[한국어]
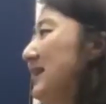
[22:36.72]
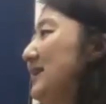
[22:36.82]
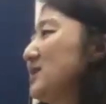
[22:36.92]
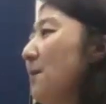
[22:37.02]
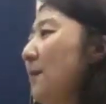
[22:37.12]

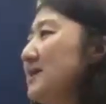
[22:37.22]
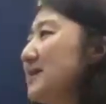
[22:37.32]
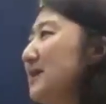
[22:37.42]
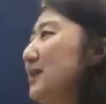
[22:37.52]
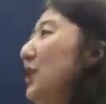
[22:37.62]
첫
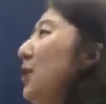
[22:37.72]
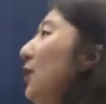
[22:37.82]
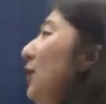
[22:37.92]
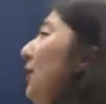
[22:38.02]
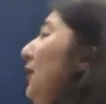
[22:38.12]

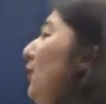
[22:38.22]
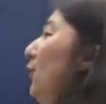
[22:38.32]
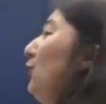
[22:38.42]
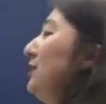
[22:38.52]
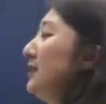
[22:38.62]
번째는요.
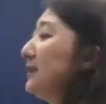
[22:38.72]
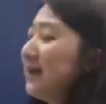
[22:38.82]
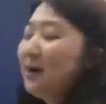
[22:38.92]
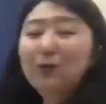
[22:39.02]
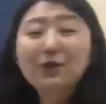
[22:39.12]
오늘은
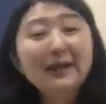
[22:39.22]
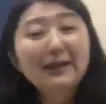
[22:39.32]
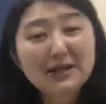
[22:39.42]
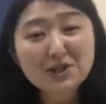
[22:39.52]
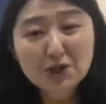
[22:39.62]
그냥
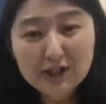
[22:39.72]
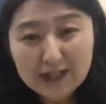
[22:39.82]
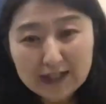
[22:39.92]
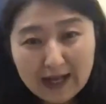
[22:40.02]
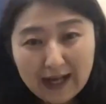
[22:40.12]

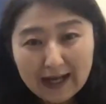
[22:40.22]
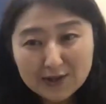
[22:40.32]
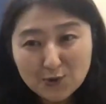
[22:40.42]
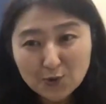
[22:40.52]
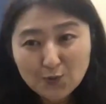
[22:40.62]
오리엔테이션이니까
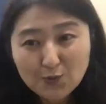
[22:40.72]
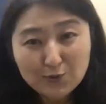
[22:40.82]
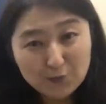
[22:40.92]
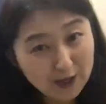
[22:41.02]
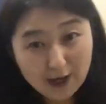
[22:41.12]
조금
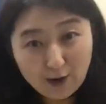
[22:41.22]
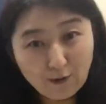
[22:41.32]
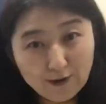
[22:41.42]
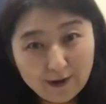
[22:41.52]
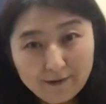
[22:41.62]
쉽게 갈
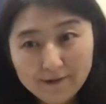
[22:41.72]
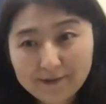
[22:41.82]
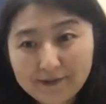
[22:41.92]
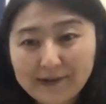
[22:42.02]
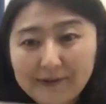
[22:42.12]
거예요.
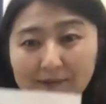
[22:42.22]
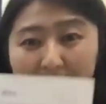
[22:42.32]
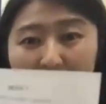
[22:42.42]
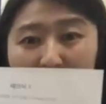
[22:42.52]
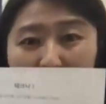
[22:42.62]

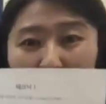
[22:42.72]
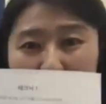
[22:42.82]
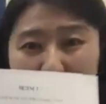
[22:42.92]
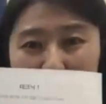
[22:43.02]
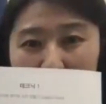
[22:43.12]

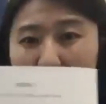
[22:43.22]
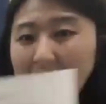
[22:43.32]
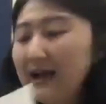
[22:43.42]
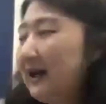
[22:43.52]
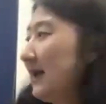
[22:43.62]
자,
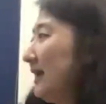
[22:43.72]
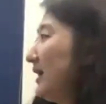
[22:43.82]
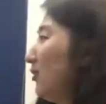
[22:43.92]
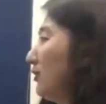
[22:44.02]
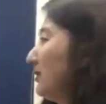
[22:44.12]

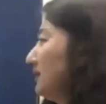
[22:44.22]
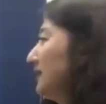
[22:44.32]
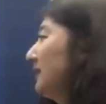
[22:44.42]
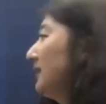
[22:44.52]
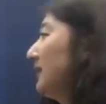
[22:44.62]

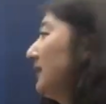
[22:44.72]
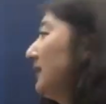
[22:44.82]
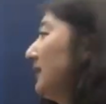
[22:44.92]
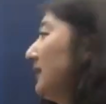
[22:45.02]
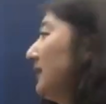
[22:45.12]
이거는
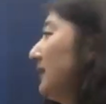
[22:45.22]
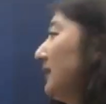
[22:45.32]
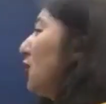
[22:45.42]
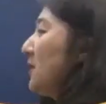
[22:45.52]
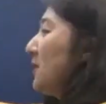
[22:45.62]

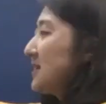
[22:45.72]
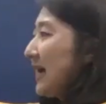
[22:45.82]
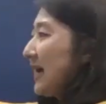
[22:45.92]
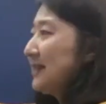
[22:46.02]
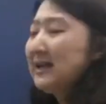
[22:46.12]
부드러우면서
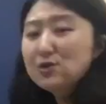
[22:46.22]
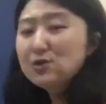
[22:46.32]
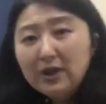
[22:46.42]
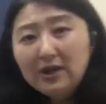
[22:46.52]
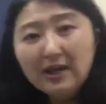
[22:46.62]
단단한
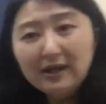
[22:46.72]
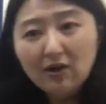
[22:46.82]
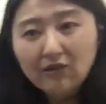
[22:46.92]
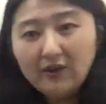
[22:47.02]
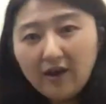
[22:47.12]
소리를 내는
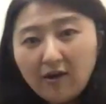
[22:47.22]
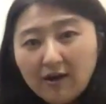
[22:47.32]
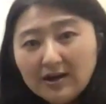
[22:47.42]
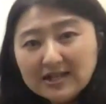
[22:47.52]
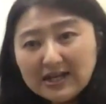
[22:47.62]
건데요.
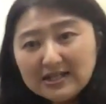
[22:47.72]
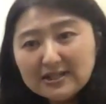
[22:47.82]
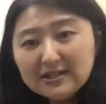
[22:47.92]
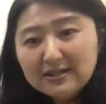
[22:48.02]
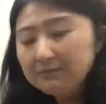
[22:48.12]

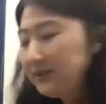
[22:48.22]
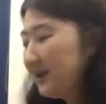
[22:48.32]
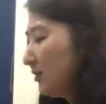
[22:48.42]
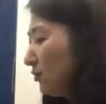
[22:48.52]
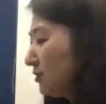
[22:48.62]
사실은
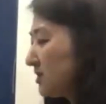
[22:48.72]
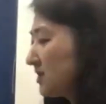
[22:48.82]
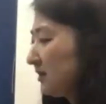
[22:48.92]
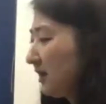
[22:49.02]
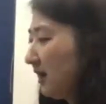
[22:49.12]
피아노를
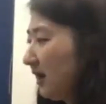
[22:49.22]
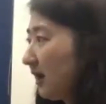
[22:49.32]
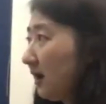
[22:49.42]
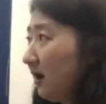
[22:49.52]
칠 때